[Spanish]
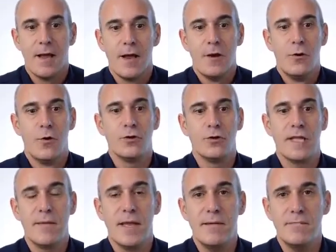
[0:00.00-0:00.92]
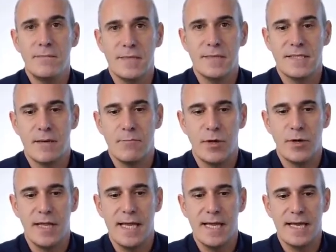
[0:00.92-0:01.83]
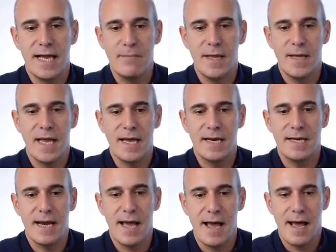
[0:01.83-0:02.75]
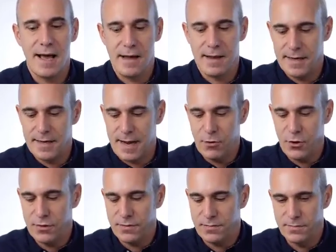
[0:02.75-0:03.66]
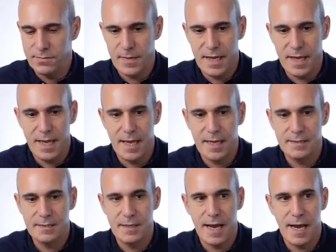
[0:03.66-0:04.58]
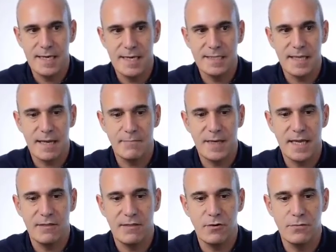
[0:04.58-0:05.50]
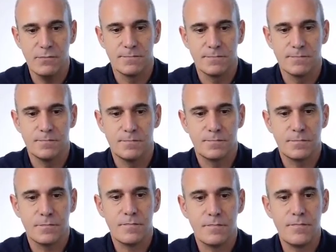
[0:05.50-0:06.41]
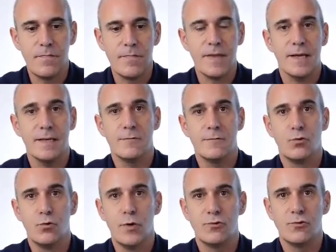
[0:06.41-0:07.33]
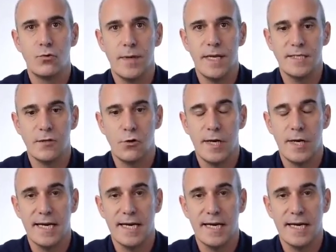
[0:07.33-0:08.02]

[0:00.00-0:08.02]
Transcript: Luego también se puede cambiar la, voz. Eh, a esta aplicación tú le subes o le